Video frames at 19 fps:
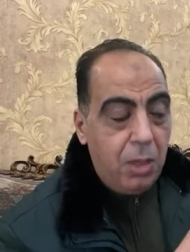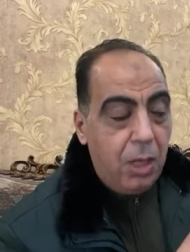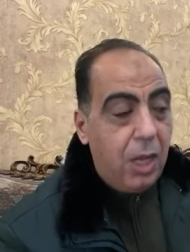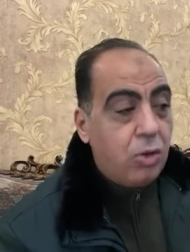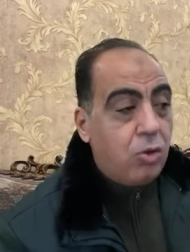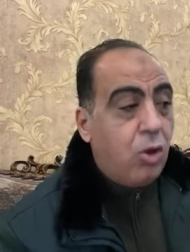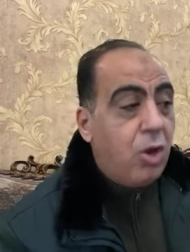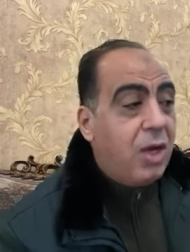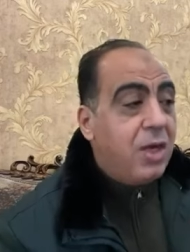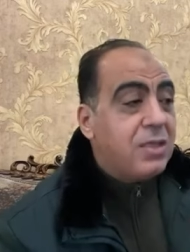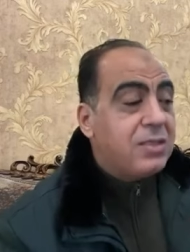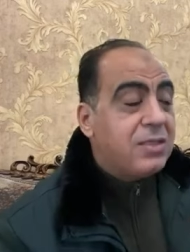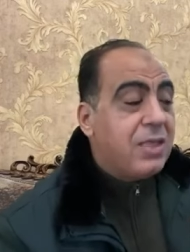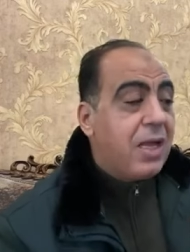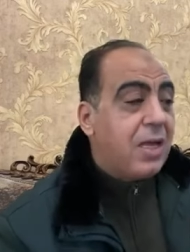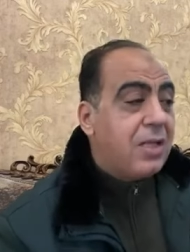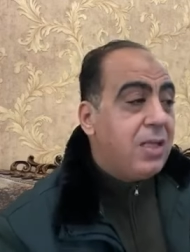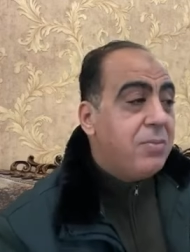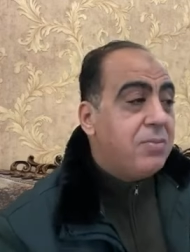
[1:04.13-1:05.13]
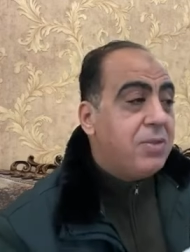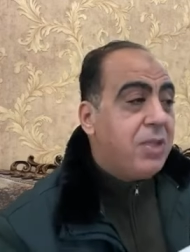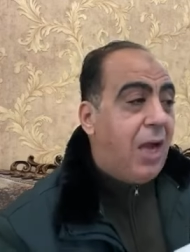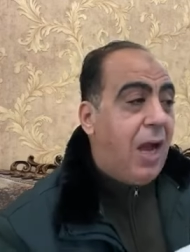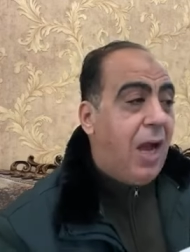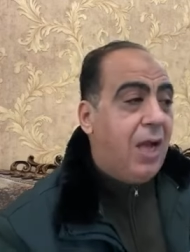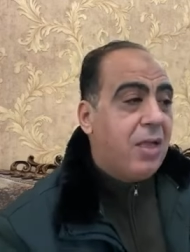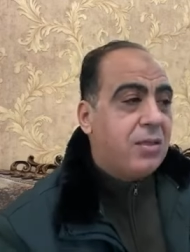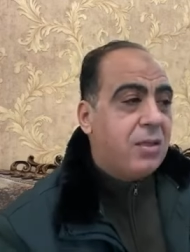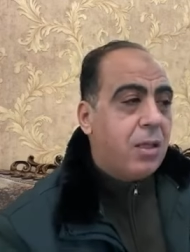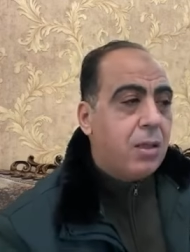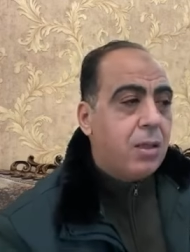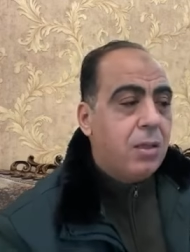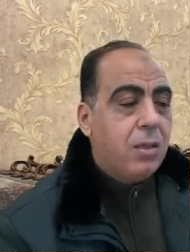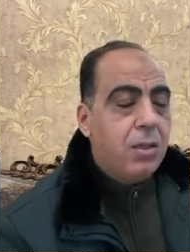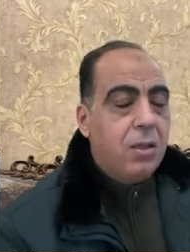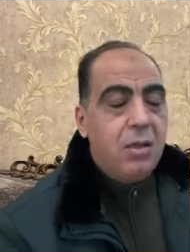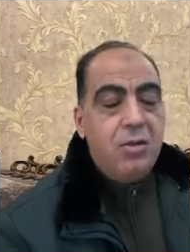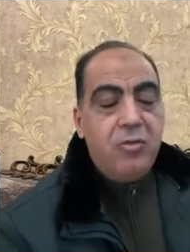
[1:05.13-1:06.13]
هتقول لي استخدمت عقدك
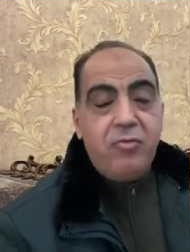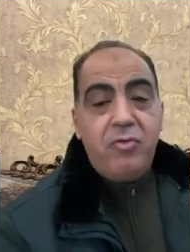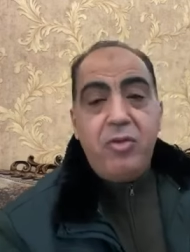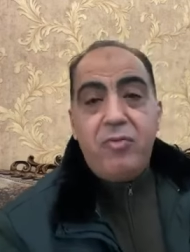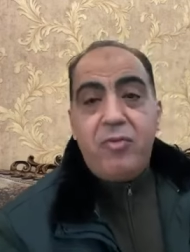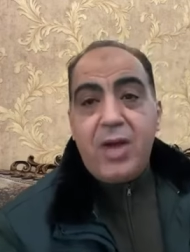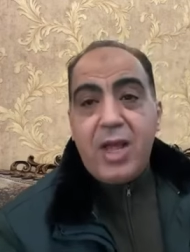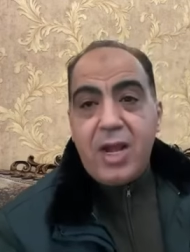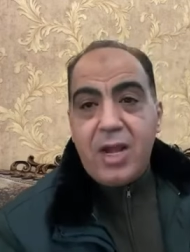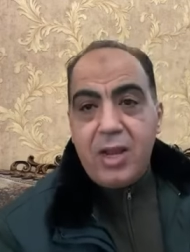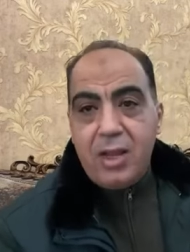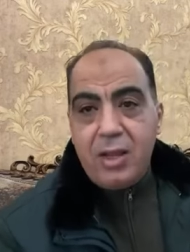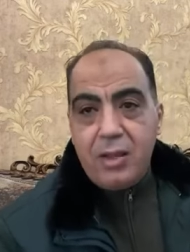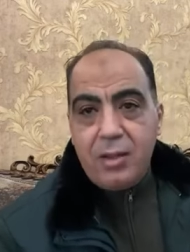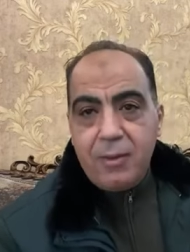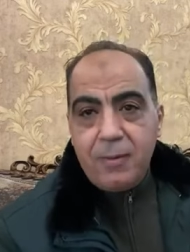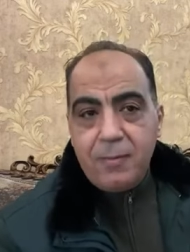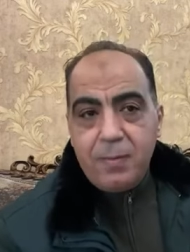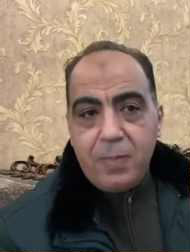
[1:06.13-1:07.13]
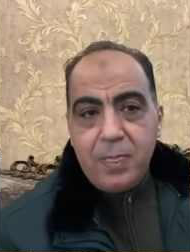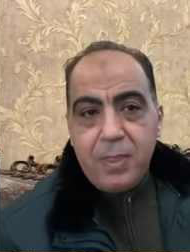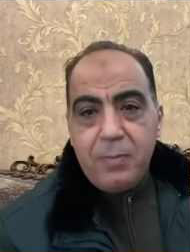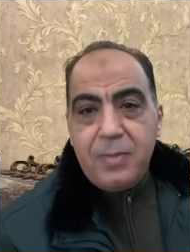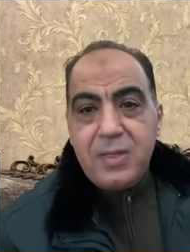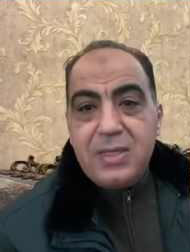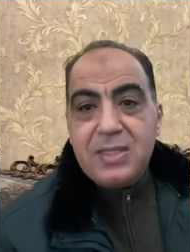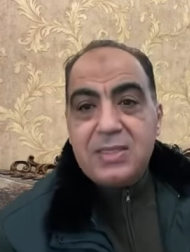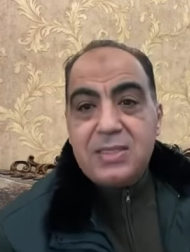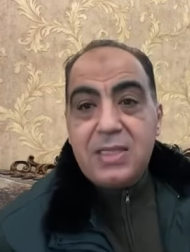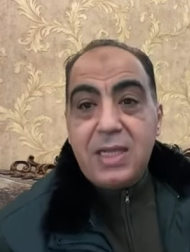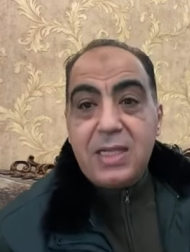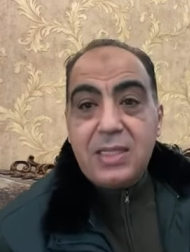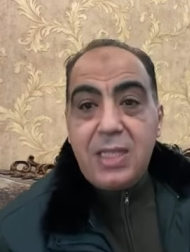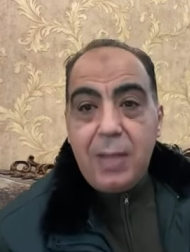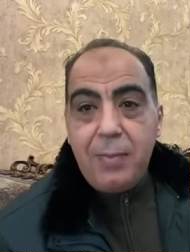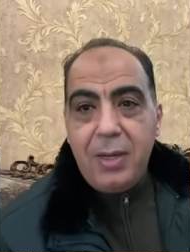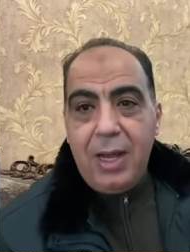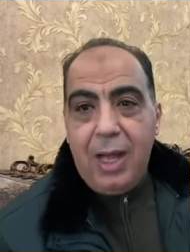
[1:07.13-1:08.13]
في فرق بين
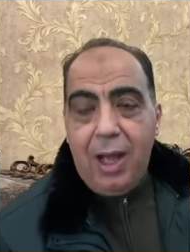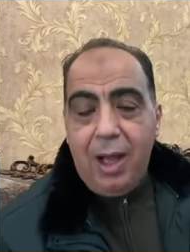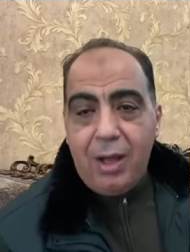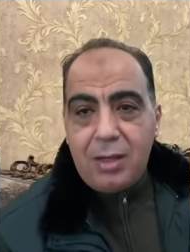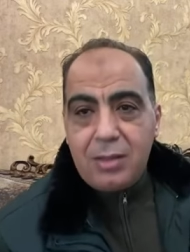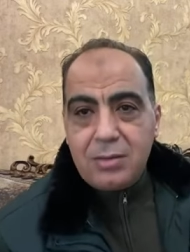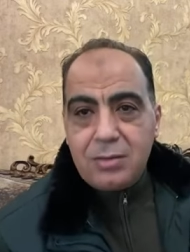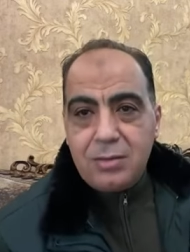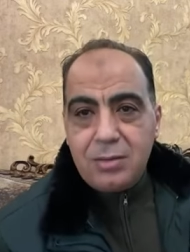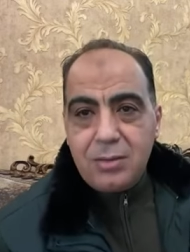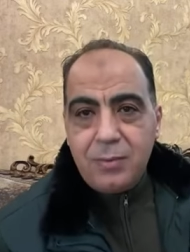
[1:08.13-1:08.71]
استخدام العقد